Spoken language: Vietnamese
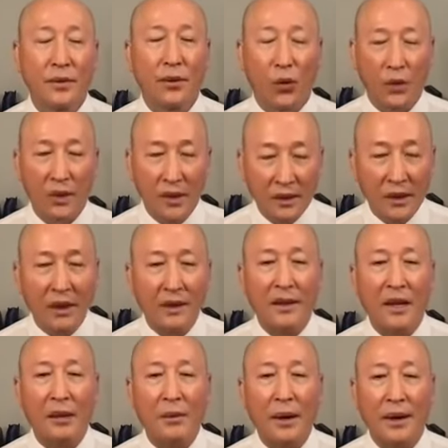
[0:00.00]
của chính cơ
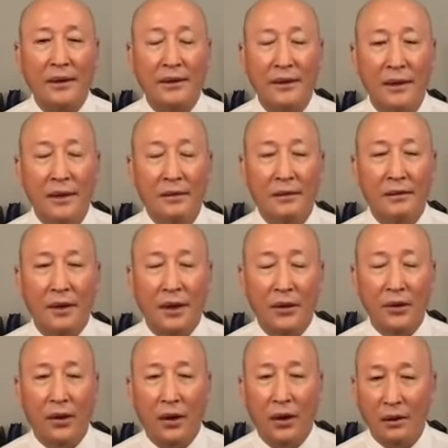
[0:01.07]
thể bạn và
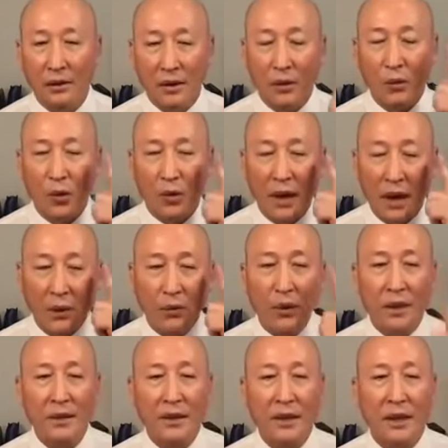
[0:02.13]
do cái bộ não của
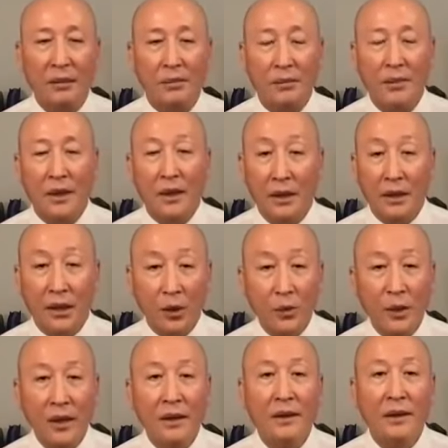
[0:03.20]
anh chị em hiểu
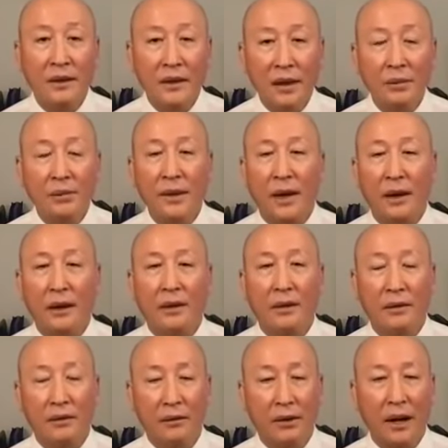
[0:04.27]
biết, tiếp nhận
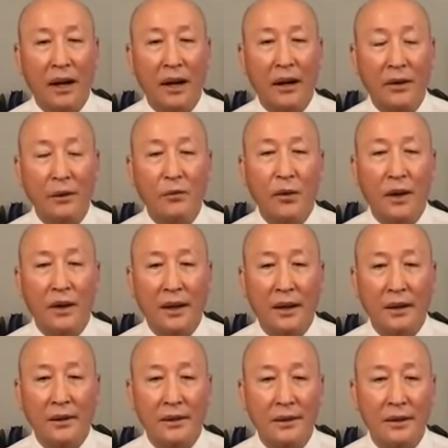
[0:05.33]
và giúp phần
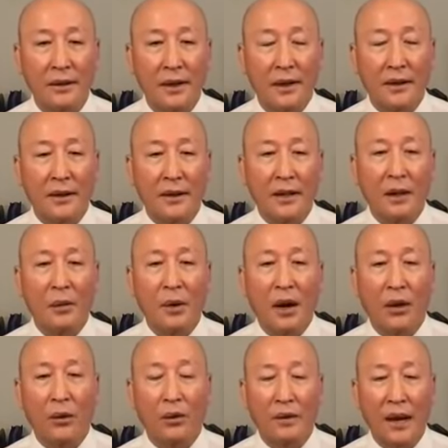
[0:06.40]
năng lượng để tế
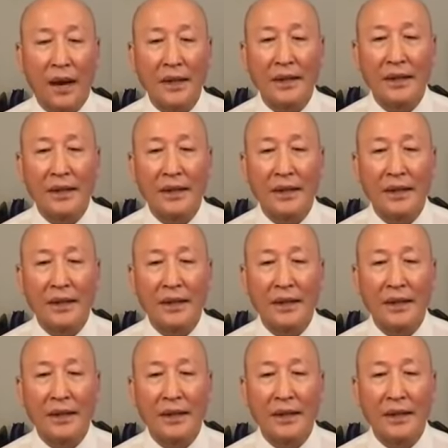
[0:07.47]
bào cải